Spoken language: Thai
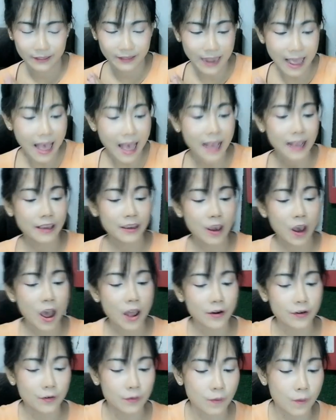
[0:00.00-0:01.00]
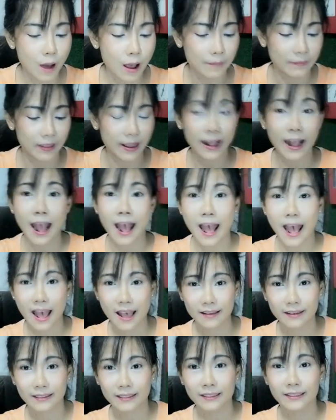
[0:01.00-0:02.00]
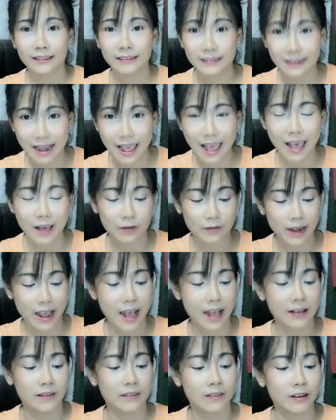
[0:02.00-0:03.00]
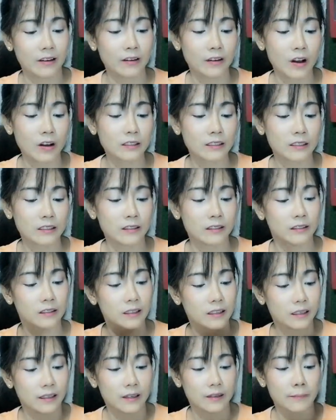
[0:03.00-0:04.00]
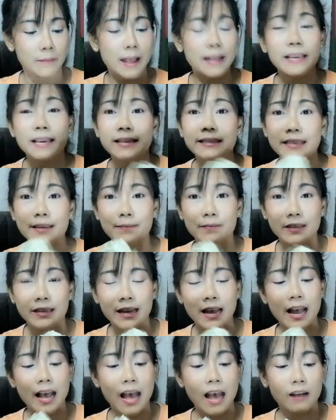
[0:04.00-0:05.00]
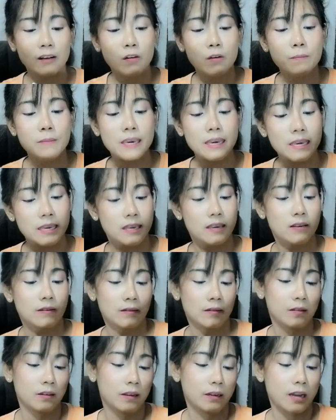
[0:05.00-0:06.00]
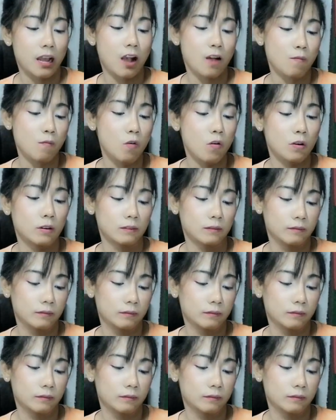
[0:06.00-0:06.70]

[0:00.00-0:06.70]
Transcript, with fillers: ได้ยอดรวมนะคะ แล้วนะ ก็คือแบงค์ยี่สิบนี้นะคะก็มีทั้งหมด